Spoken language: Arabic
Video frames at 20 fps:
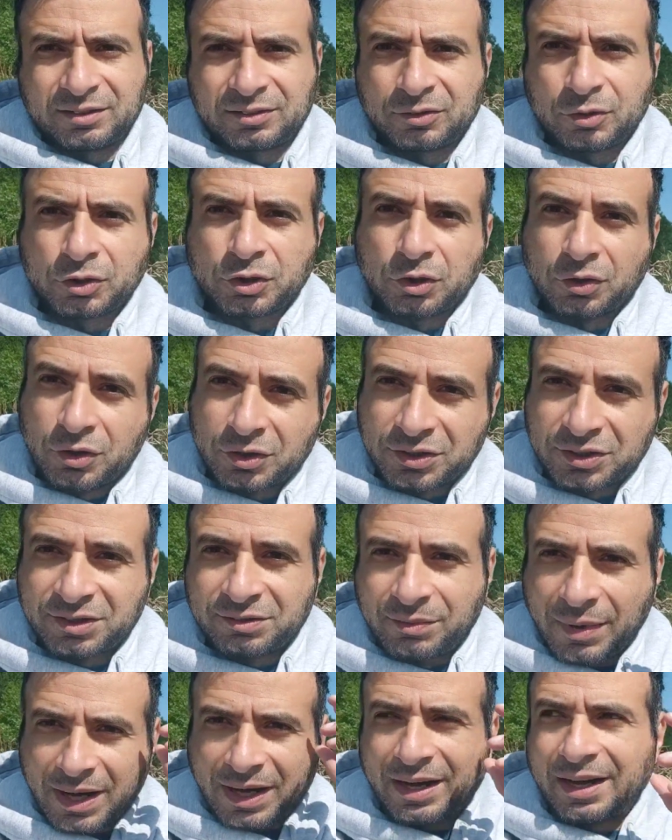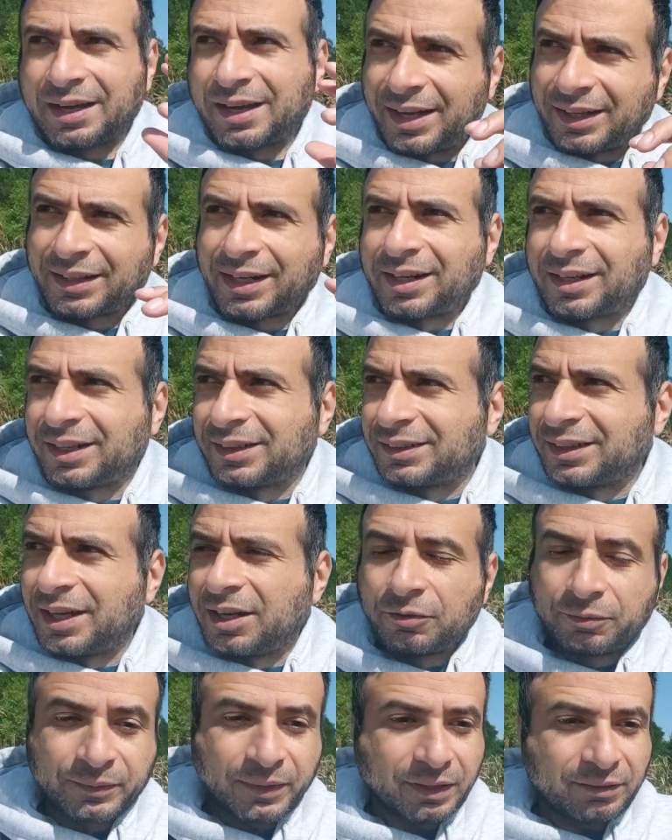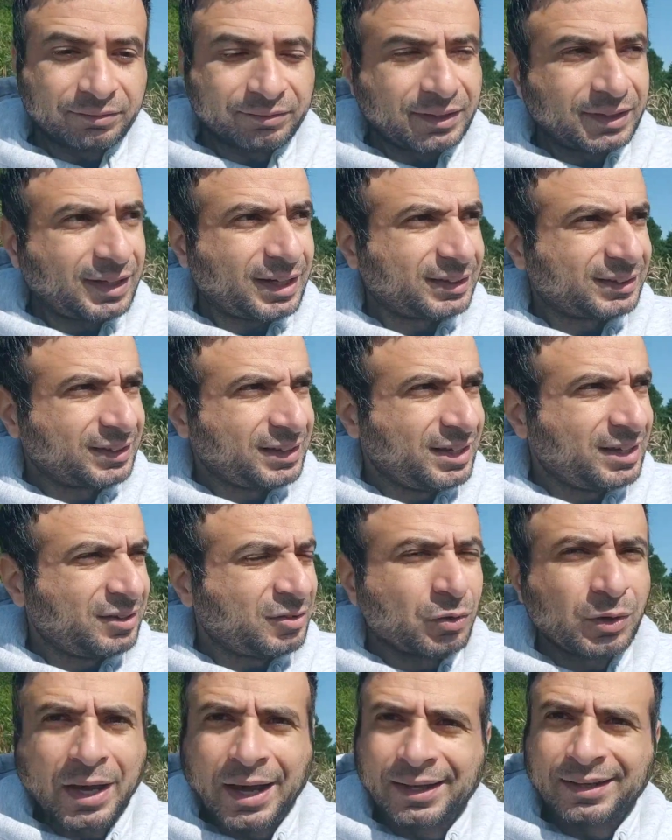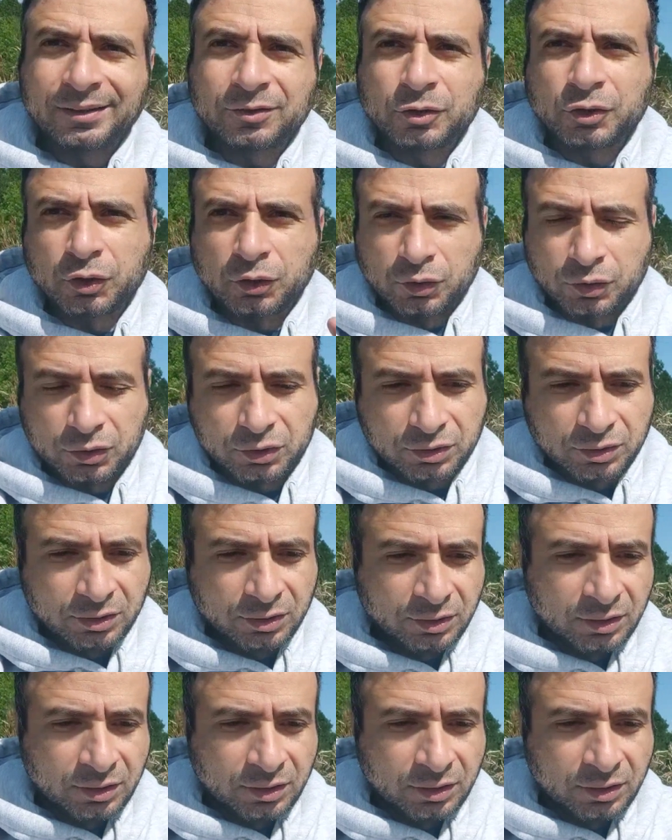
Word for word: نص نص دماغها يعني على قدها وبتاع فيعني ايه كل حاجه نص نص